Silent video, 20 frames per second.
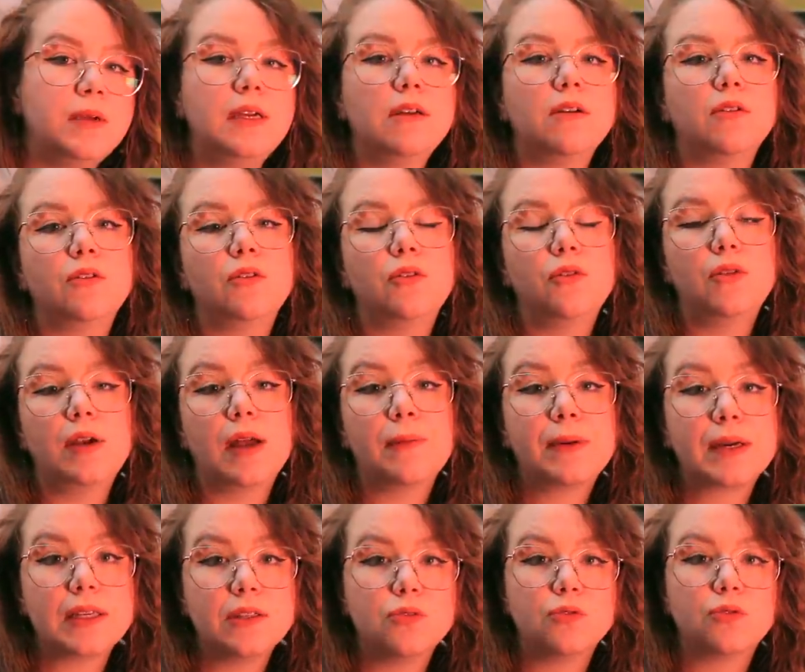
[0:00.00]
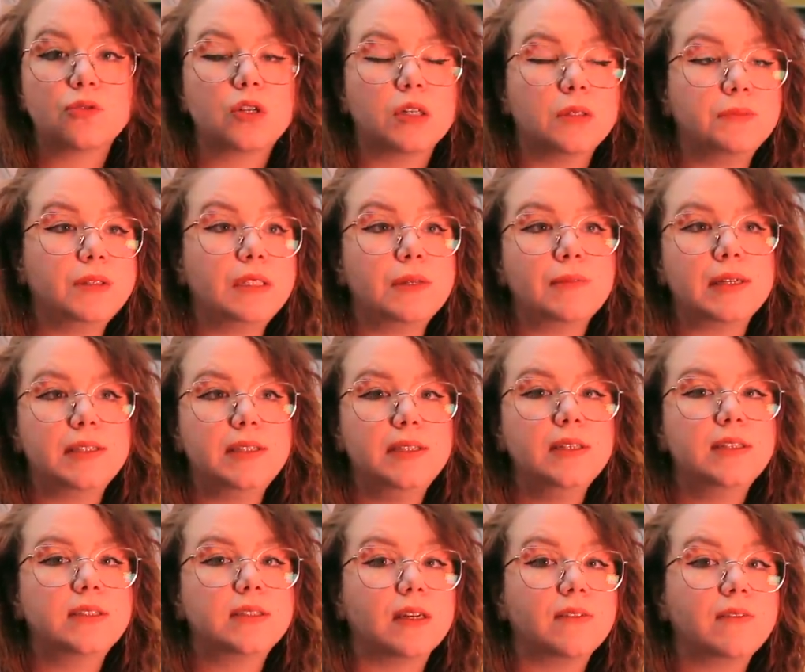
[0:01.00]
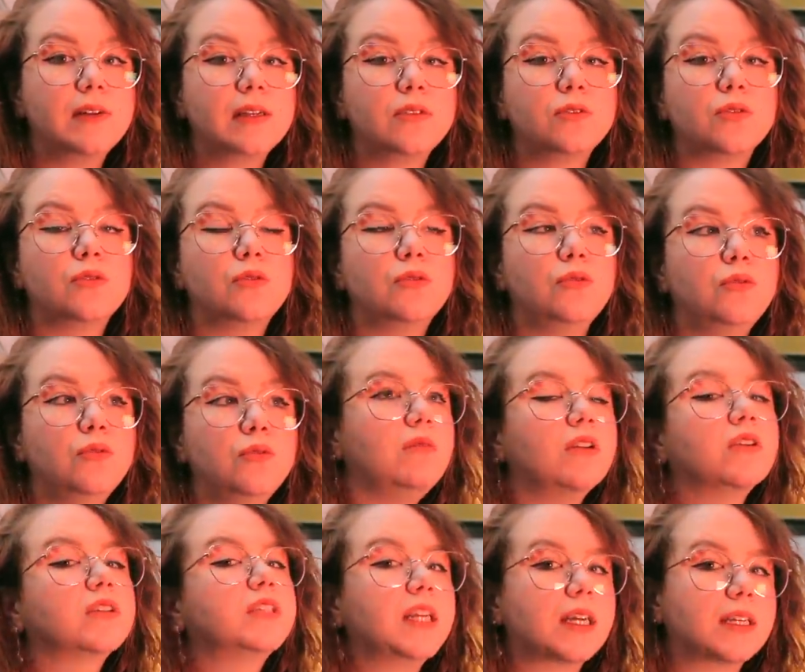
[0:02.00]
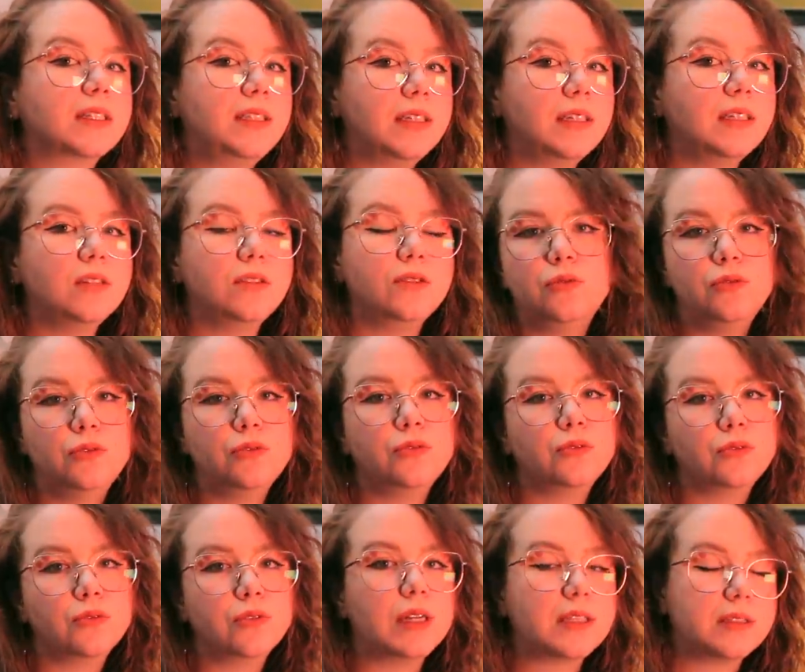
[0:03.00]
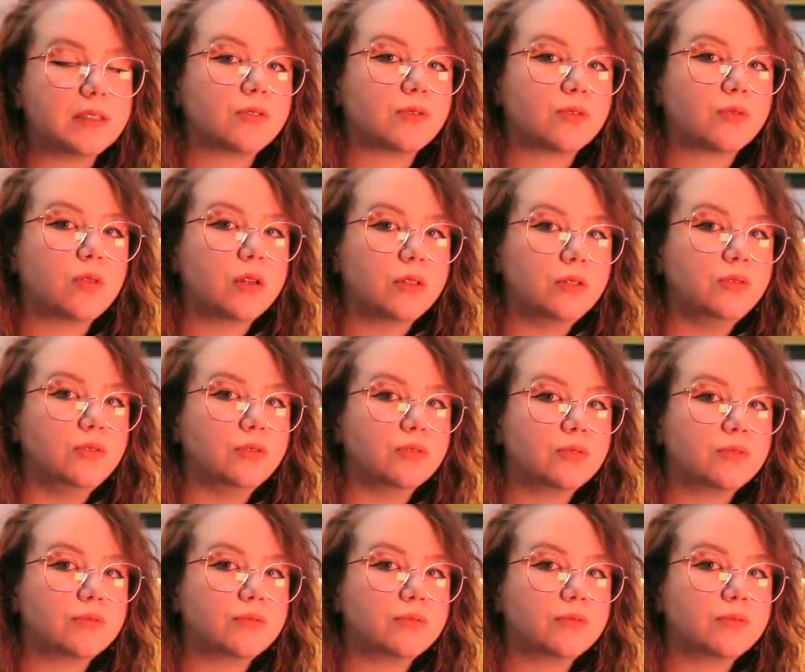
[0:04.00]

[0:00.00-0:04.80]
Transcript: mais euh, la prison comme thématique, ça va être l'entièreté de la saison 3 de You.